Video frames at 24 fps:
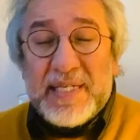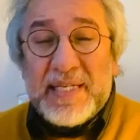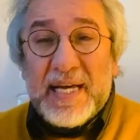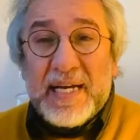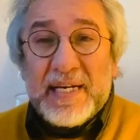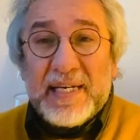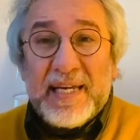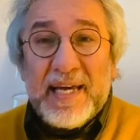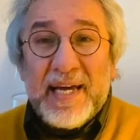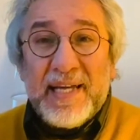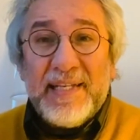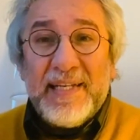
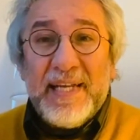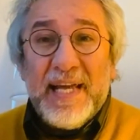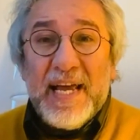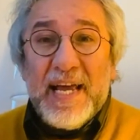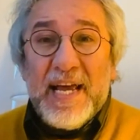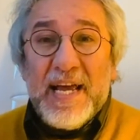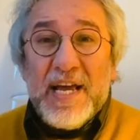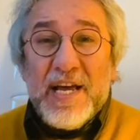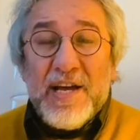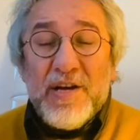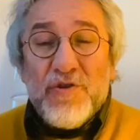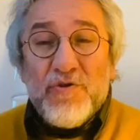derken
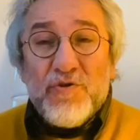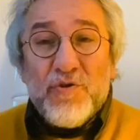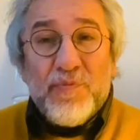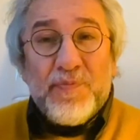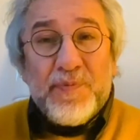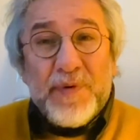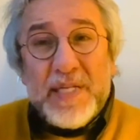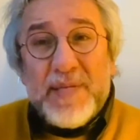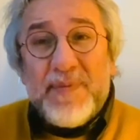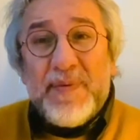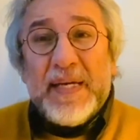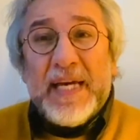
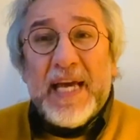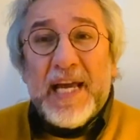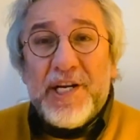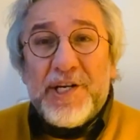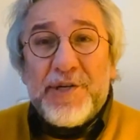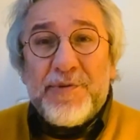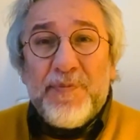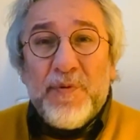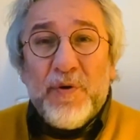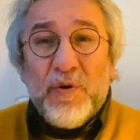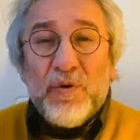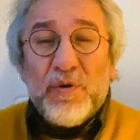sürpriz bir
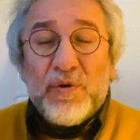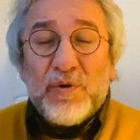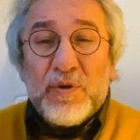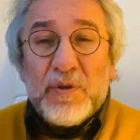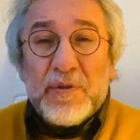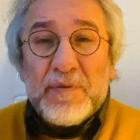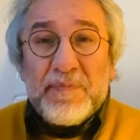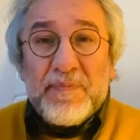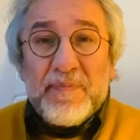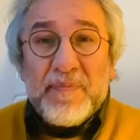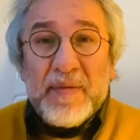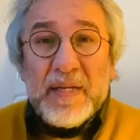gelişme
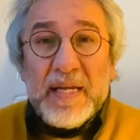oldu.